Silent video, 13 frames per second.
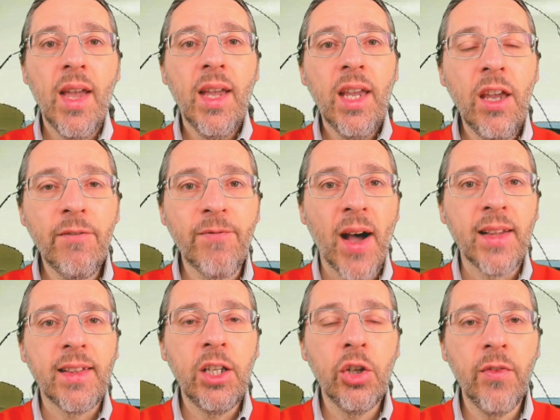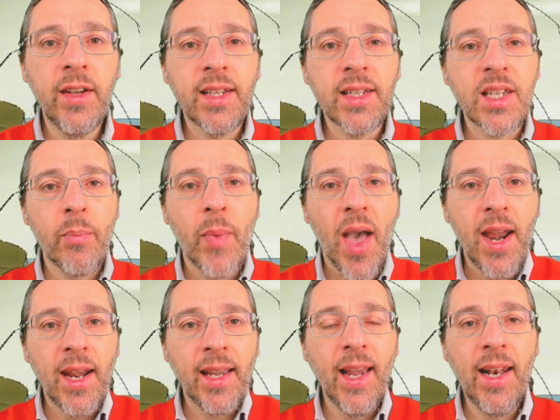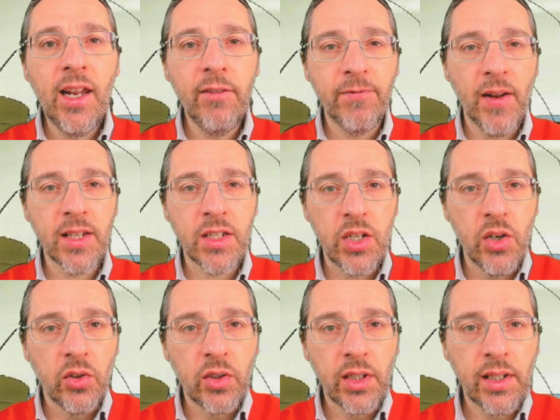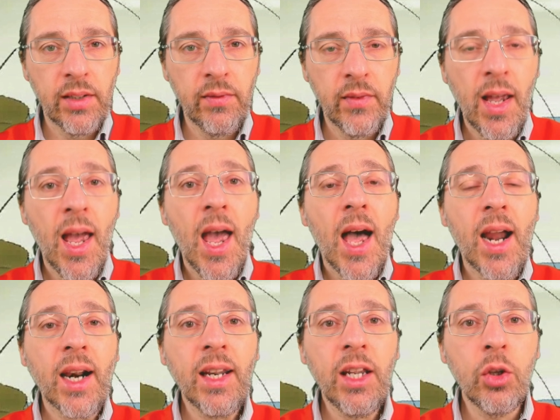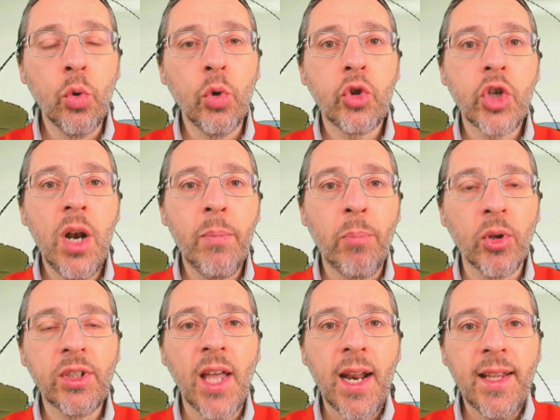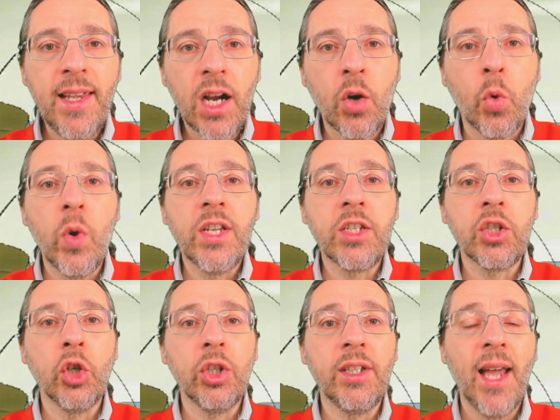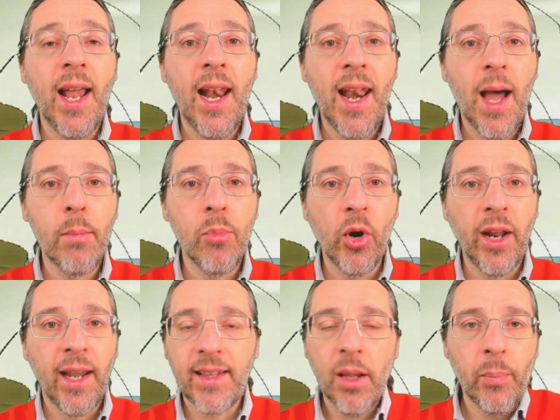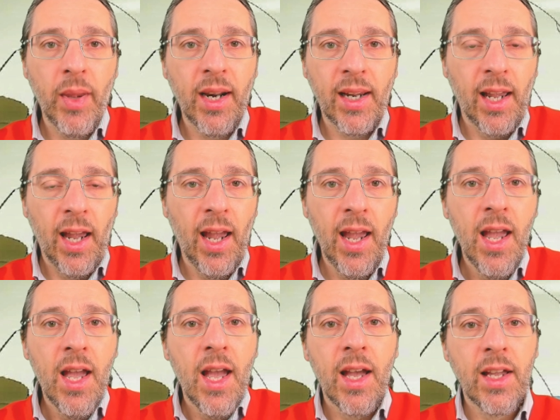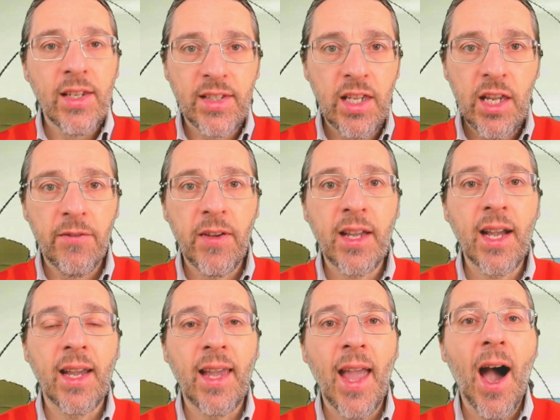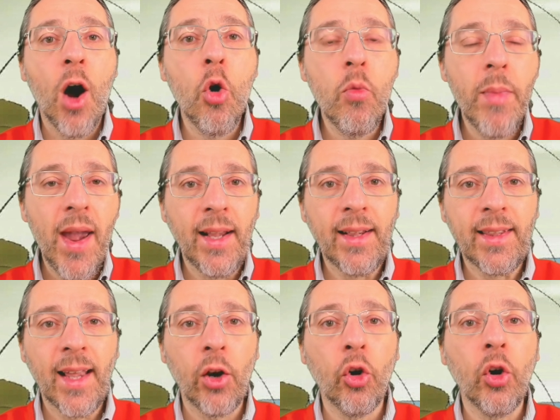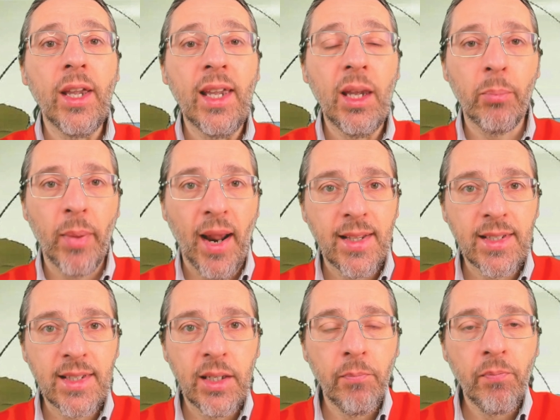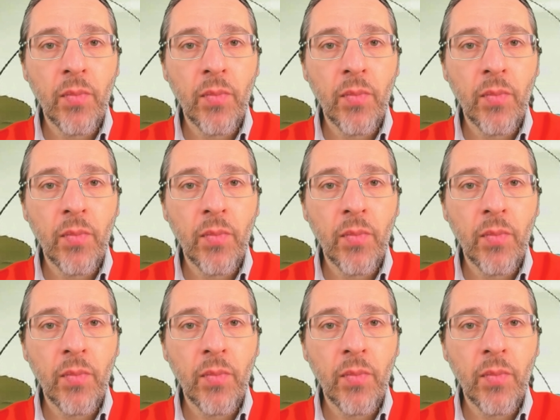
Infatti dovete sapere che l'inflazione riduce il potere di acquisto della moneta perché eh, significa che aumentano i prezzi.